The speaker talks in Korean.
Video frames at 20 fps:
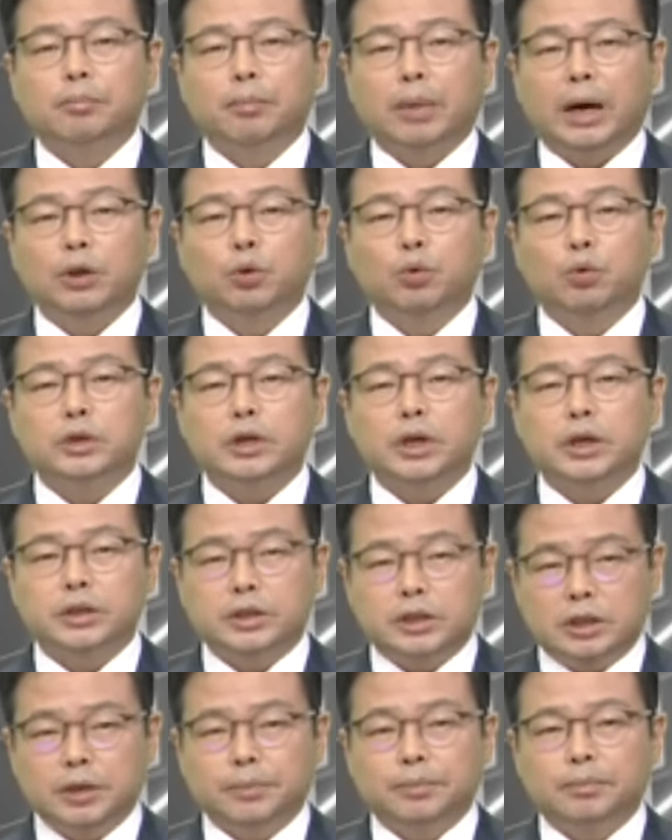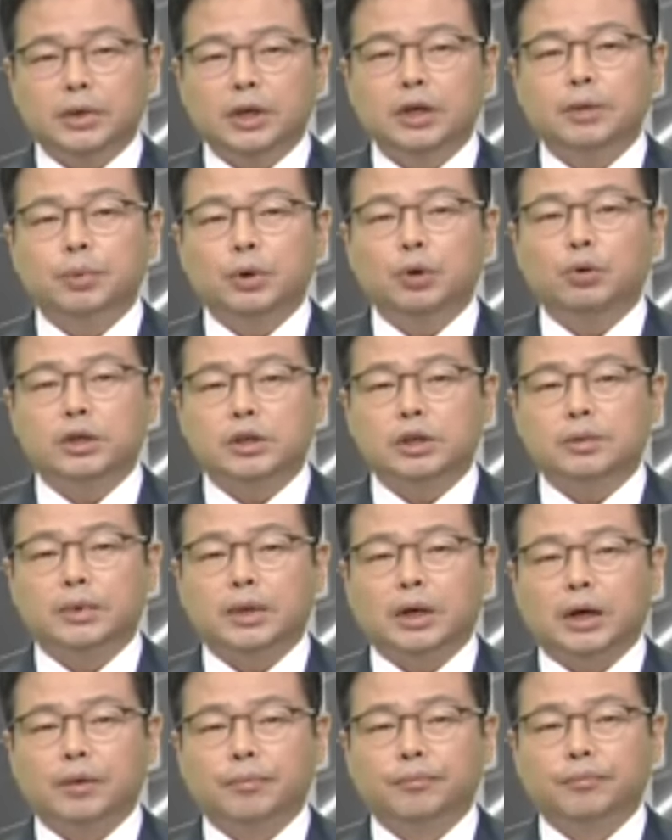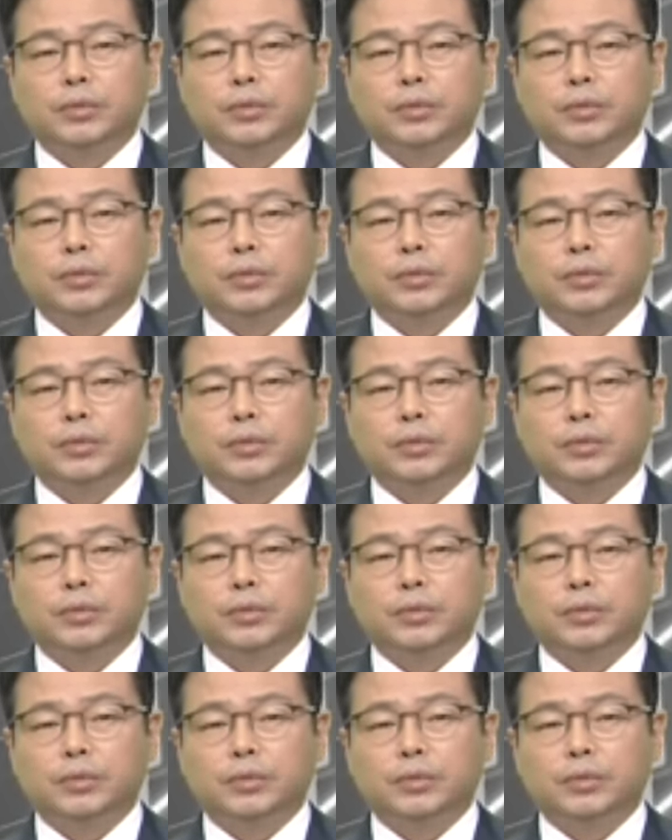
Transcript: 반도체 칩이 필요했습니다.